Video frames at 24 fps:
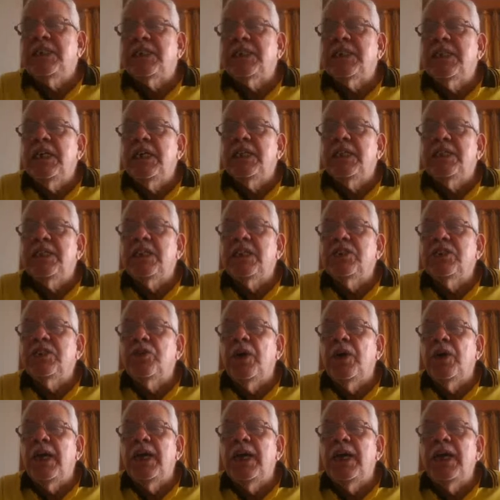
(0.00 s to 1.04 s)
इसके अंदर
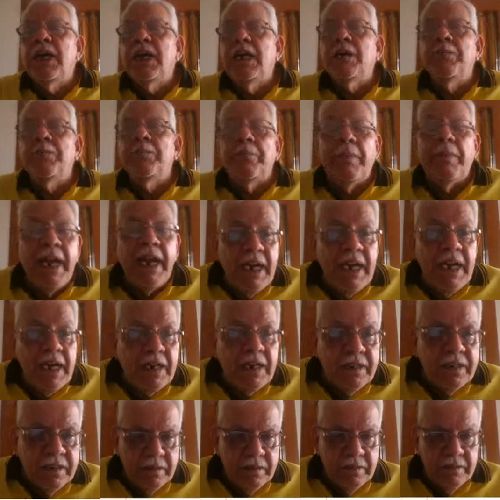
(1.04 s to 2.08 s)
जो है एक
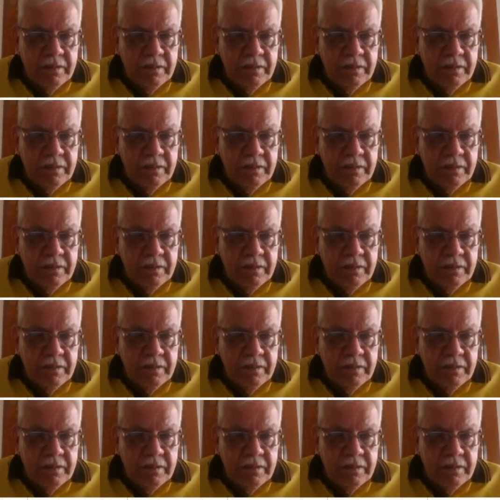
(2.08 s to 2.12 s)
माइल्ड